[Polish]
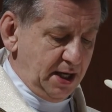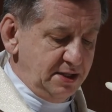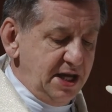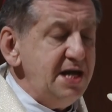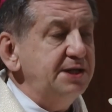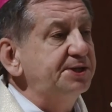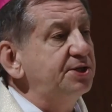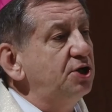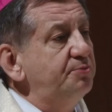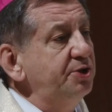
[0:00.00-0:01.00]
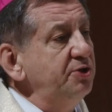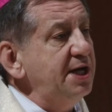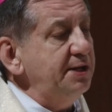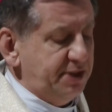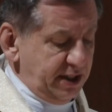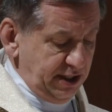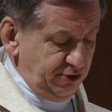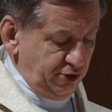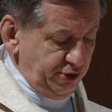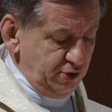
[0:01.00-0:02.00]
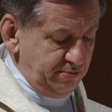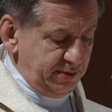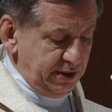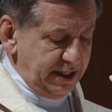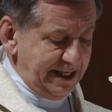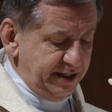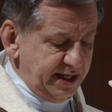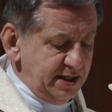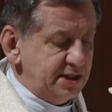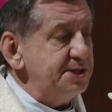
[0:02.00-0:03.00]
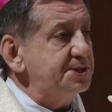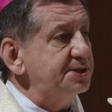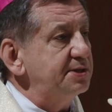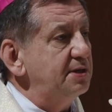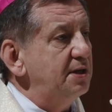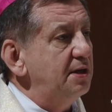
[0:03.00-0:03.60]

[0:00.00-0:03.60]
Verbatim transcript: nie jest obrona terytorium i granic,